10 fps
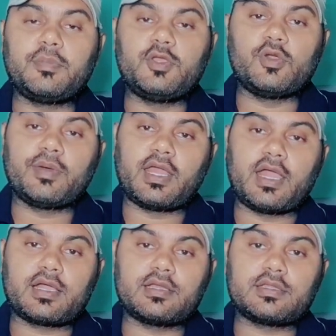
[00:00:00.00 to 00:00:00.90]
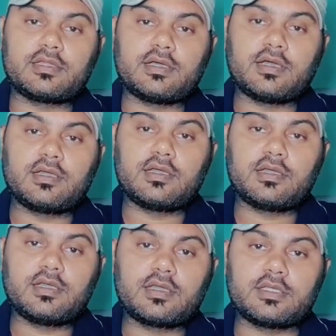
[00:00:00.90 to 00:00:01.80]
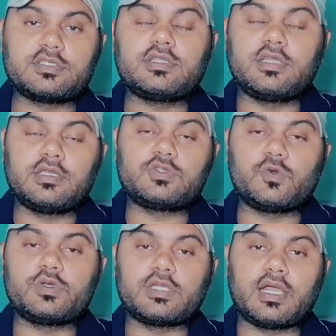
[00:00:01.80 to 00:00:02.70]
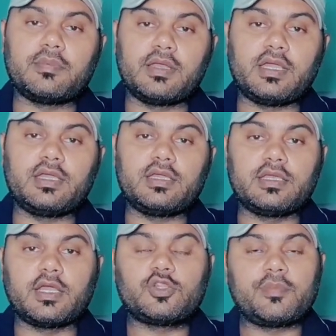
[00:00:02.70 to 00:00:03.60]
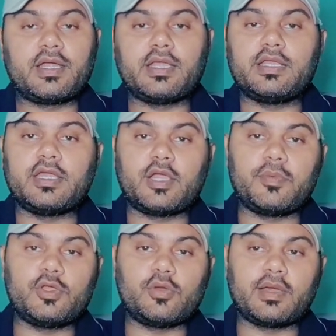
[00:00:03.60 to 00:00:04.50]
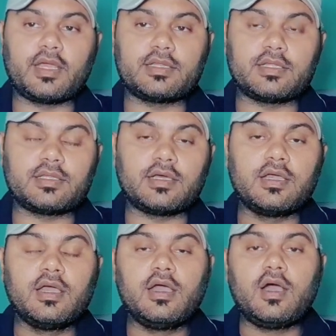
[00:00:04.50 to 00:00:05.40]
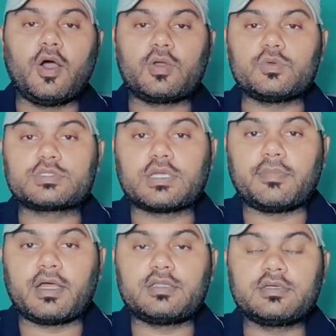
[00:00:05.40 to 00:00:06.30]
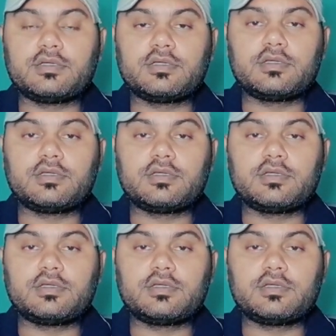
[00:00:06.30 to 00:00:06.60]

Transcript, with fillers: एक वीडियो बनाया करता था किसी दिन छूट जाए भले ही नहीं तो मैं डेली एक वीडियो बनाता था और उसके बाद